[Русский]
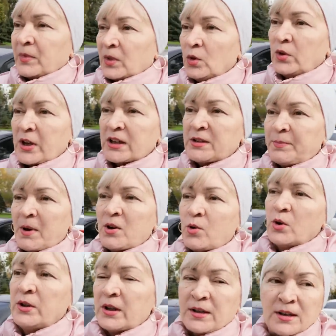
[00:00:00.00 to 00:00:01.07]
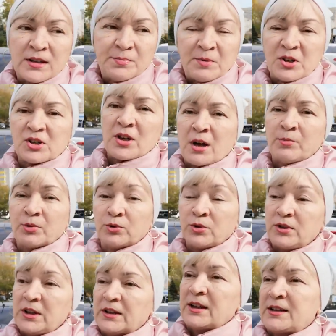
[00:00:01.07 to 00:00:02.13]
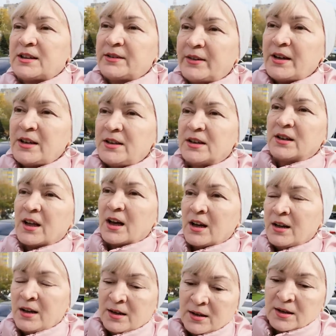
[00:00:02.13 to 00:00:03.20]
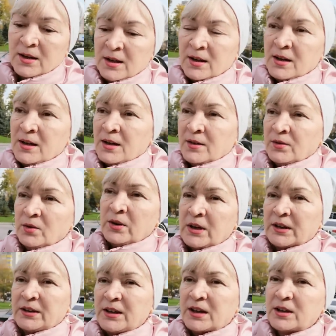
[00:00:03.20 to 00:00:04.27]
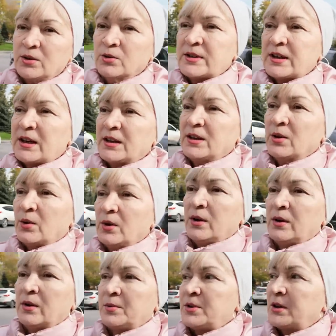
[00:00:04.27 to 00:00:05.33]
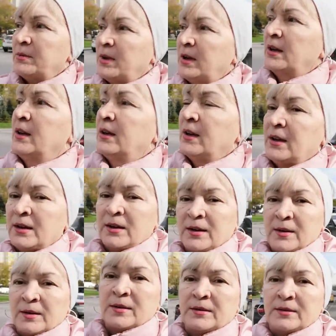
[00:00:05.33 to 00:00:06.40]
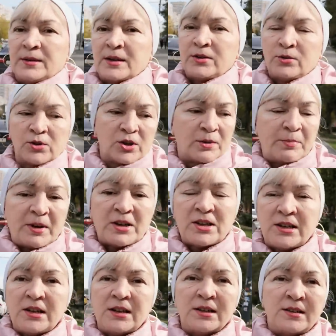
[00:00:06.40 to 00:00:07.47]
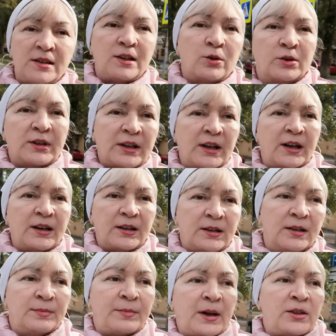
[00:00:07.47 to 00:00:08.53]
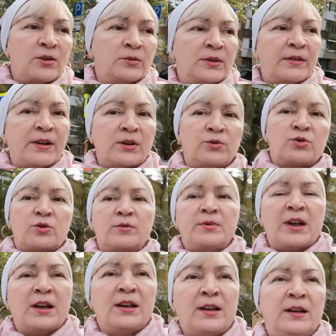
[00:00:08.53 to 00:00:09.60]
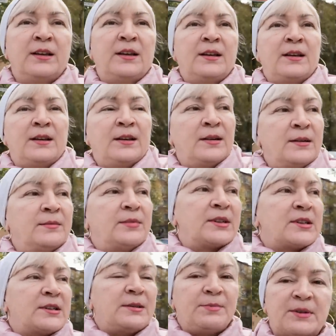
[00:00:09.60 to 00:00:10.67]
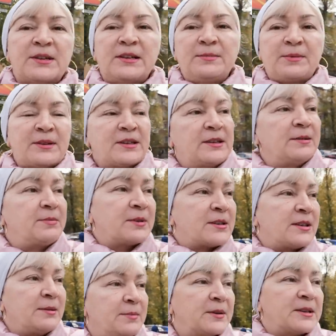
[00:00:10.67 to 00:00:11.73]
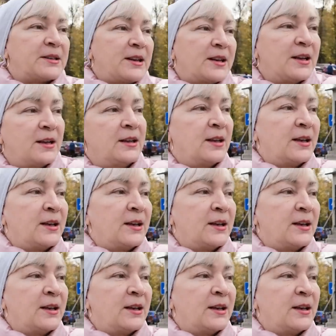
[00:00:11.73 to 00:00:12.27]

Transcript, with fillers: Но я спокойно, не спеша буду делать свои дела. Ну и отдохну заодно. В общем, Настюша, пошли, зеленый горит. Пойдем, давай ручку мне. Пошли, пошли, пошли, пошли, пошли.